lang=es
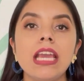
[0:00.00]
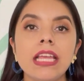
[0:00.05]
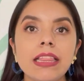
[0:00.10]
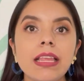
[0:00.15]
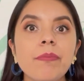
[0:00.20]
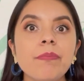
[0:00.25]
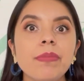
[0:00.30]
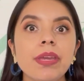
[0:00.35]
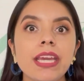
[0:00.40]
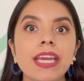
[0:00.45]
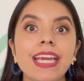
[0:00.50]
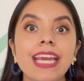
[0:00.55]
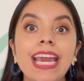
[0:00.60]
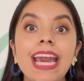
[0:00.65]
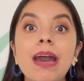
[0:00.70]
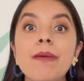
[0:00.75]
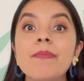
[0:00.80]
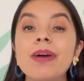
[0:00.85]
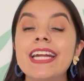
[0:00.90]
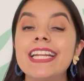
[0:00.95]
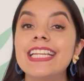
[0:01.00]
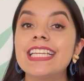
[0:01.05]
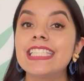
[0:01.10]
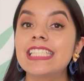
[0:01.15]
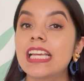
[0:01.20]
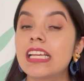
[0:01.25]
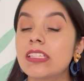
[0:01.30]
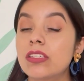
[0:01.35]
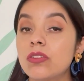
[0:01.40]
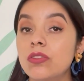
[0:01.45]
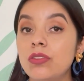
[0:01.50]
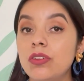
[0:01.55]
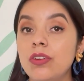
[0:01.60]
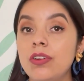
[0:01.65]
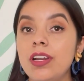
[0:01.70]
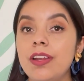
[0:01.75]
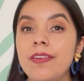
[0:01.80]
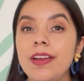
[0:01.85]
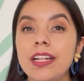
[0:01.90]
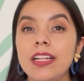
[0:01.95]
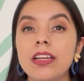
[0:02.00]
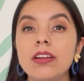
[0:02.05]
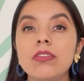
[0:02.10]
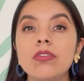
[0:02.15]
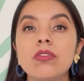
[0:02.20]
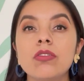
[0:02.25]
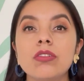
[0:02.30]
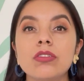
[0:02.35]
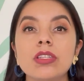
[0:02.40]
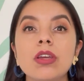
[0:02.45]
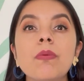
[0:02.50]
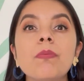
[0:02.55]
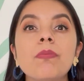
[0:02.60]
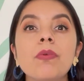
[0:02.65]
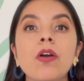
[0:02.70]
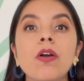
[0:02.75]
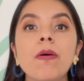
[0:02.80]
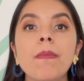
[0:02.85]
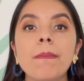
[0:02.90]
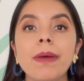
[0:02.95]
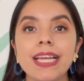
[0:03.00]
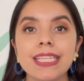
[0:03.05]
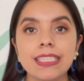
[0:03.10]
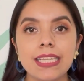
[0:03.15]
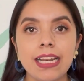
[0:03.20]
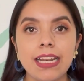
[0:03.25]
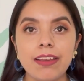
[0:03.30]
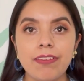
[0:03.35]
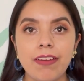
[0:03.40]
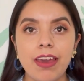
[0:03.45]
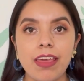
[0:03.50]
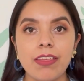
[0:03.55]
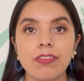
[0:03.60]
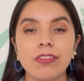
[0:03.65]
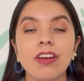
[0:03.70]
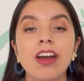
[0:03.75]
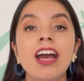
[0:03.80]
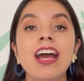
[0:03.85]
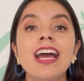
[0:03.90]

y también que amanezcas con un nivel de glucosa un poco más elevado.